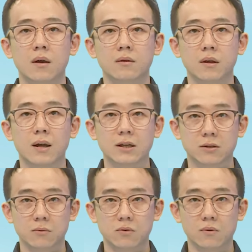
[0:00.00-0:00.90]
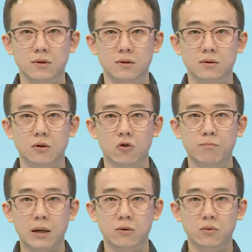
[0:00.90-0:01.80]
내일 아침 기온은 서울
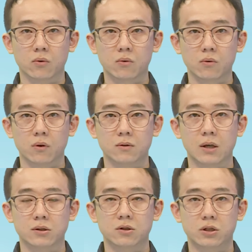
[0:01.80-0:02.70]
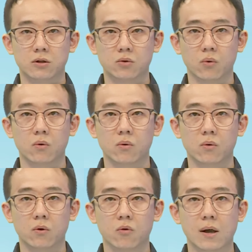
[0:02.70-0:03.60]
8도, 대전 7도,
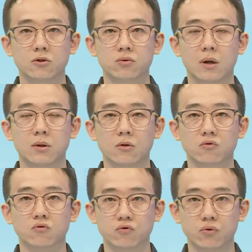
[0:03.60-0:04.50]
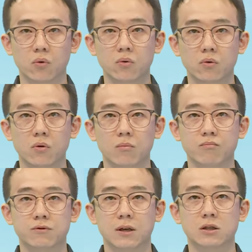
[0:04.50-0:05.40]
광주와 대구 9도,
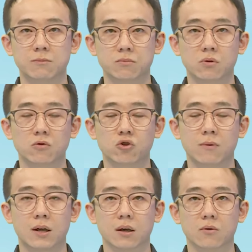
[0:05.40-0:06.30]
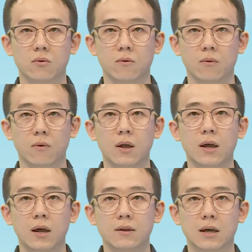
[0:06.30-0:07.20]
부산 10도로 출발하겠고
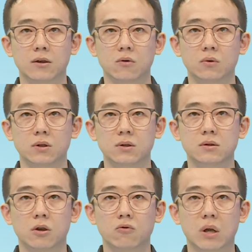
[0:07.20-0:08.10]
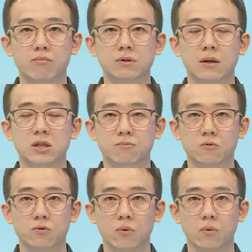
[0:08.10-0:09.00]
낮 기온은 서울과 부산
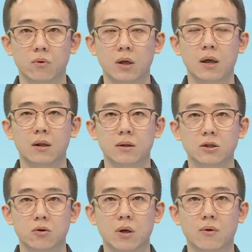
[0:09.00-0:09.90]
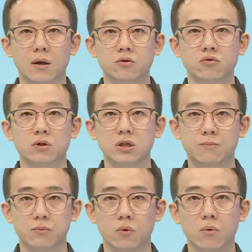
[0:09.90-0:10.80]
19도, 대전과 광주
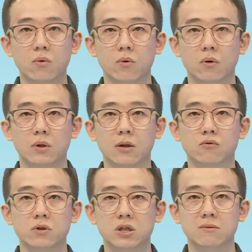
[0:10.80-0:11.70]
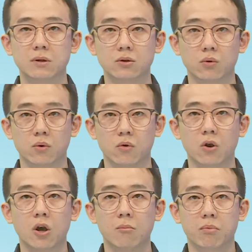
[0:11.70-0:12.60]
20도, 대구 22도로
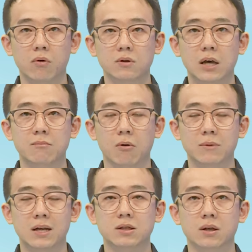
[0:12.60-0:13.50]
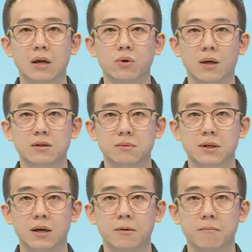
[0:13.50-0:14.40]
포근한 봄 날씨가
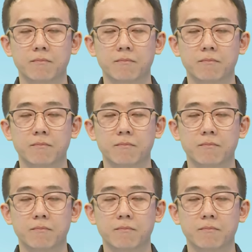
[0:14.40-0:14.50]
되겠습니다.